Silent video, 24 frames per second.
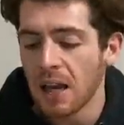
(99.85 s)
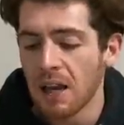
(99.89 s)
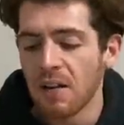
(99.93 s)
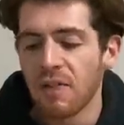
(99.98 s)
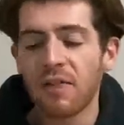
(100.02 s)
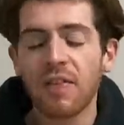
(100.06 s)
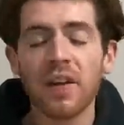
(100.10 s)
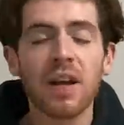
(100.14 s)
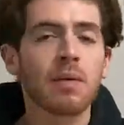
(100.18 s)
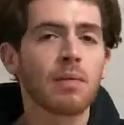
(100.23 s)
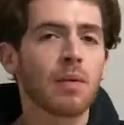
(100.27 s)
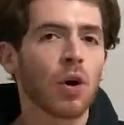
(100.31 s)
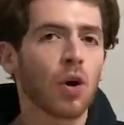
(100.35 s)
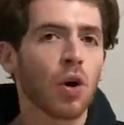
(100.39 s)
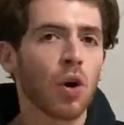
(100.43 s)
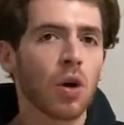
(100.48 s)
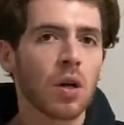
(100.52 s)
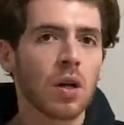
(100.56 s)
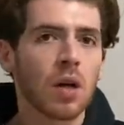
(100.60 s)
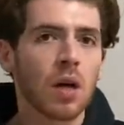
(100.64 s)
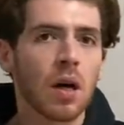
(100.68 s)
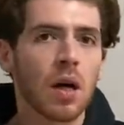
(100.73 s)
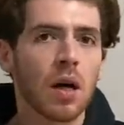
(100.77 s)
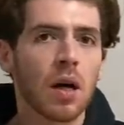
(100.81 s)
il film
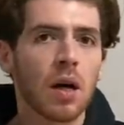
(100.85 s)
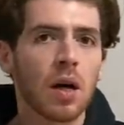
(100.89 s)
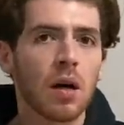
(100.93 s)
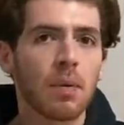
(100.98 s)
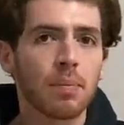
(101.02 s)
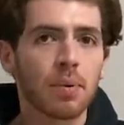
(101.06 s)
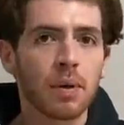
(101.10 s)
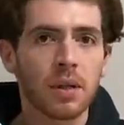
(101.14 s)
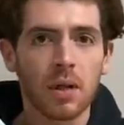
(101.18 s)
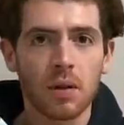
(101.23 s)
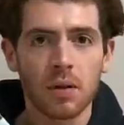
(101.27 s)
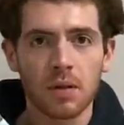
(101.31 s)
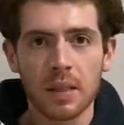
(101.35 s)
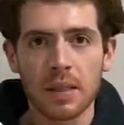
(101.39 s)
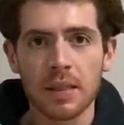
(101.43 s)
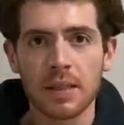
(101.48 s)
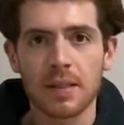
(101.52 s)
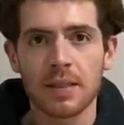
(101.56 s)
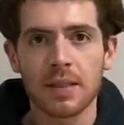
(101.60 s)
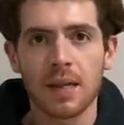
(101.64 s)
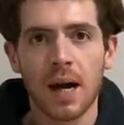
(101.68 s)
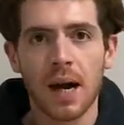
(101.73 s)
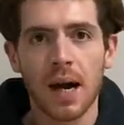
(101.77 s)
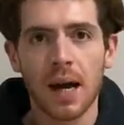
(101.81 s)
con uh,
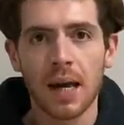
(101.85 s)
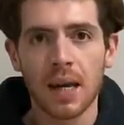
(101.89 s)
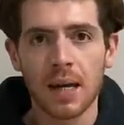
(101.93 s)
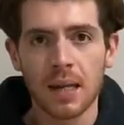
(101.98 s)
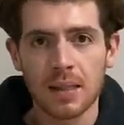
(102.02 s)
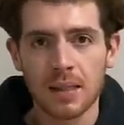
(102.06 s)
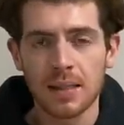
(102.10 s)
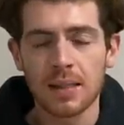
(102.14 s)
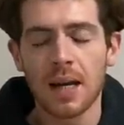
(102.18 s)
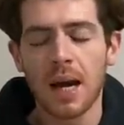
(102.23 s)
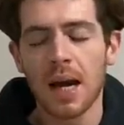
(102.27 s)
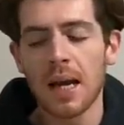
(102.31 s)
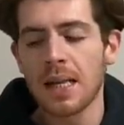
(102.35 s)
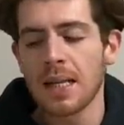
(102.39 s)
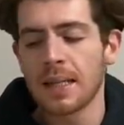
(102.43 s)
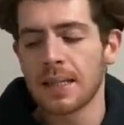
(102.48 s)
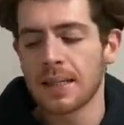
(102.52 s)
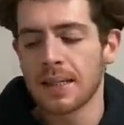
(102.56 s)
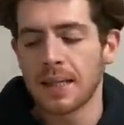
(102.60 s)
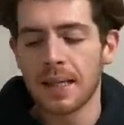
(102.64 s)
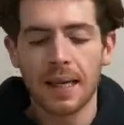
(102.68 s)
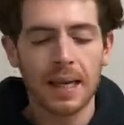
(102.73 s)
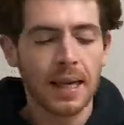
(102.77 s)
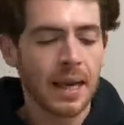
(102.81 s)
protagonista Harry
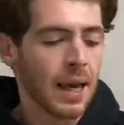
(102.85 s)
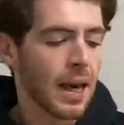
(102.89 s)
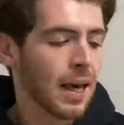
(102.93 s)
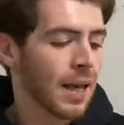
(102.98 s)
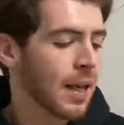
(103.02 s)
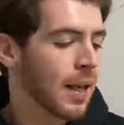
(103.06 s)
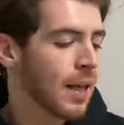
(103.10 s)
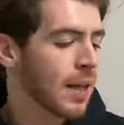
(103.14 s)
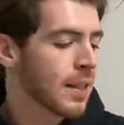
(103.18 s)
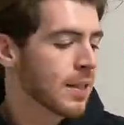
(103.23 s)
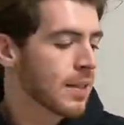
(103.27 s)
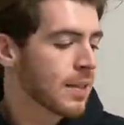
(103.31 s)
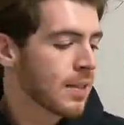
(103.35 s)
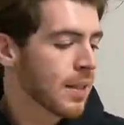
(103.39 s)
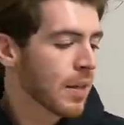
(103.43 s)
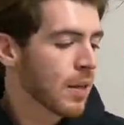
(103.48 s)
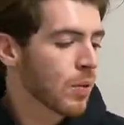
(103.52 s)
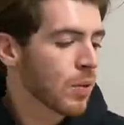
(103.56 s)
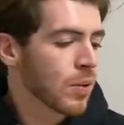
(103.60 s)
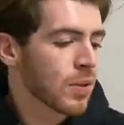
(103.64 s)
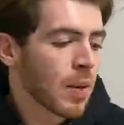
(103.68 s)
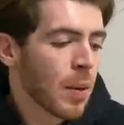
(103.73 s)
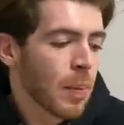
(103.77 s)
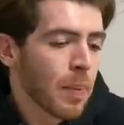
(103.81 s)
Styles, che uh, se non
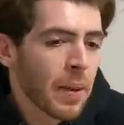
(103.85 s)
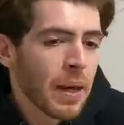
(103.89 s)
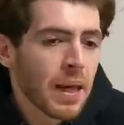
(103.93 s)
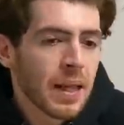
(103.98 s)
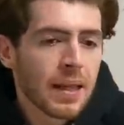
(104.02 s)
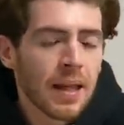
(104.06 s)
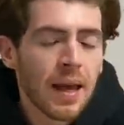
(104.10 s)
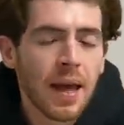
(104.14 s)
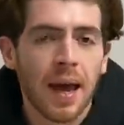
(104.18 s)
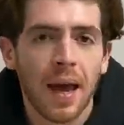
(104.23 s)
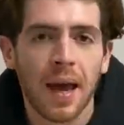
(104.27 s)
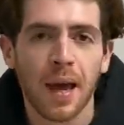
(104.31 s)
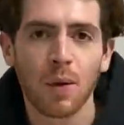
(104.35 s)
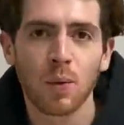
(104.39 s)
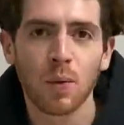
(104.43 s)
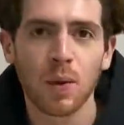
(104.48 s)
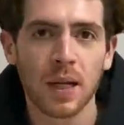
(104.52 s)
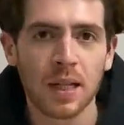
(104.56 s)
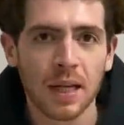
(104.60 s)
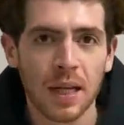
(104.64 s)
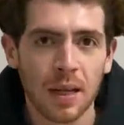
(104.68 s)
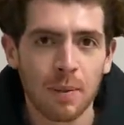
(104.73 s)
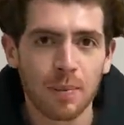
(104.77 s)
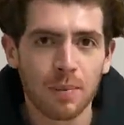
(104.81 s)
lo sapete è una
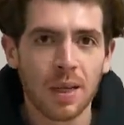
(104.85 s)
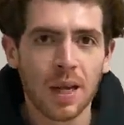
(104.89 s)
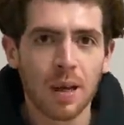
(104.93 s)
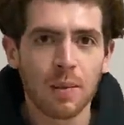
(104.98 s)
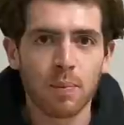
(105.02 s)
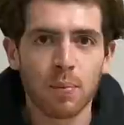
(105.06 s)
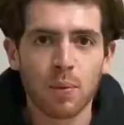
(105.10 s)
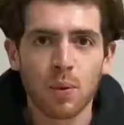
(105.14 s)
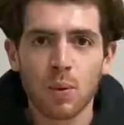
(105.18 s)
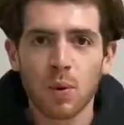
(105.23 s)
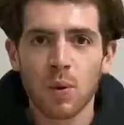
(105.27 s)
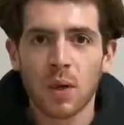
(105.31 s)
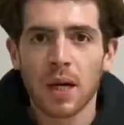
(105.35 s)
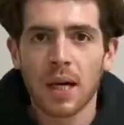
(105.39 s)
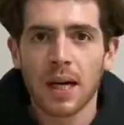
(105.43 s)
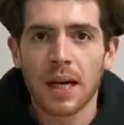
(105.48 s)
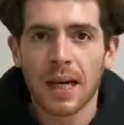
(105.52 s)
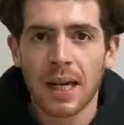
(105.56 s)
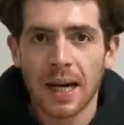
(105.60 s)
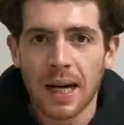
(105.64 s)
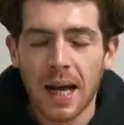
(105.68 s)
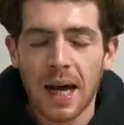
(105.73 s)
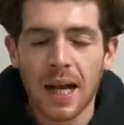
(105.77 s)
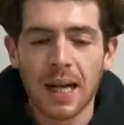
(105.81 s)
delle mie più
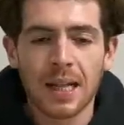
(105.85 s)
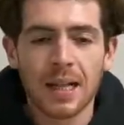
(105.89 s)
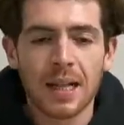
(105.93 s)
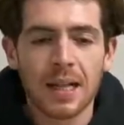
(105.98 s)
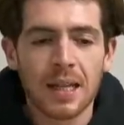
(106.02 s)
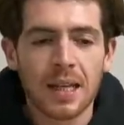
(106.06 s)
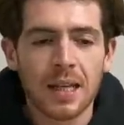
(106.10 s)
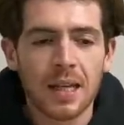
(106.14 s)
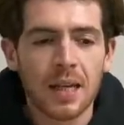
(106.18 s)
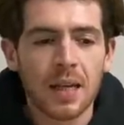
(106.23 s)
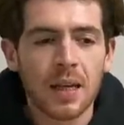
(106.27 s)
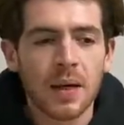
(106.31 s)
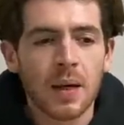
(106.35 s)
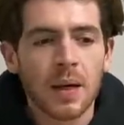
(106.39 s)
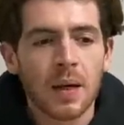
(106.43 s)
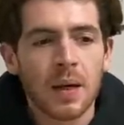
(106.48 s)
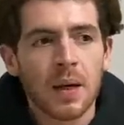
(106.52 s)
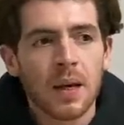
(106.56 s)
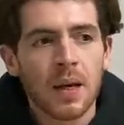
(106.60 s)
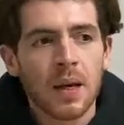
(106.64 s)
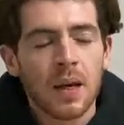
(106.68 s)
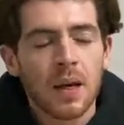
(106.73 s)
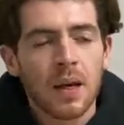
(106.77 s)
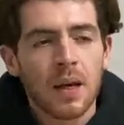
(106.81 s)
grandi
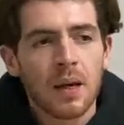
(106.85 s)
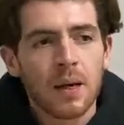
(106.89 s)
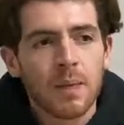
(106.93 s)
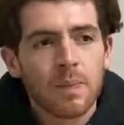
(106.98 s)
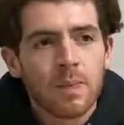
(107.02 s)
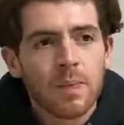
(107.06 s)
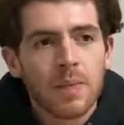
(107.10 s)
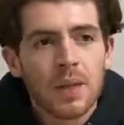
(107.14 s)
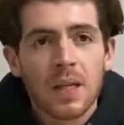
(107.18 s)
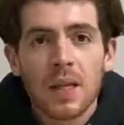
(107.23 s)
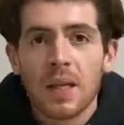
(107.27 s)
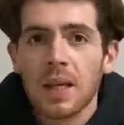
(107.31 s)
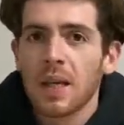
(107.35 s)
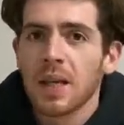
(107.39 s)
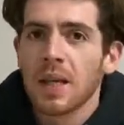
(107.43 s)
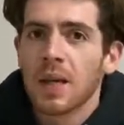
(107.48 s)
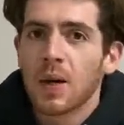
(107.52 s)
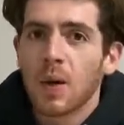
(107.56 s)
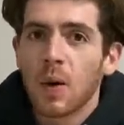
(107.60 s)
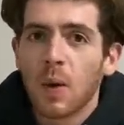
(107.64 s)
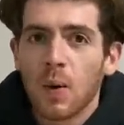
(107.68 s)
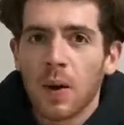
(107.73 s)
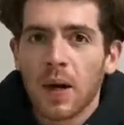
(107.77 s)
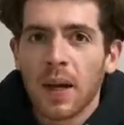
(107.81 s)

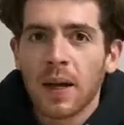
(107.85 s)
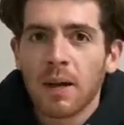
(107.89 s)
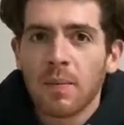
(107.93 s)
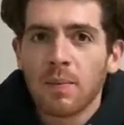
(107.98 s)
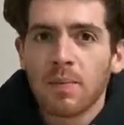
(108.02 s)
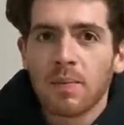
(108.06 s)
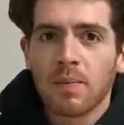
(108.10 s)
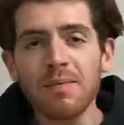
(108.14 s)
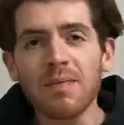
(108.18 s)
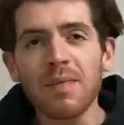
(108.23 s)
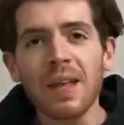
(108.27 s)
icone.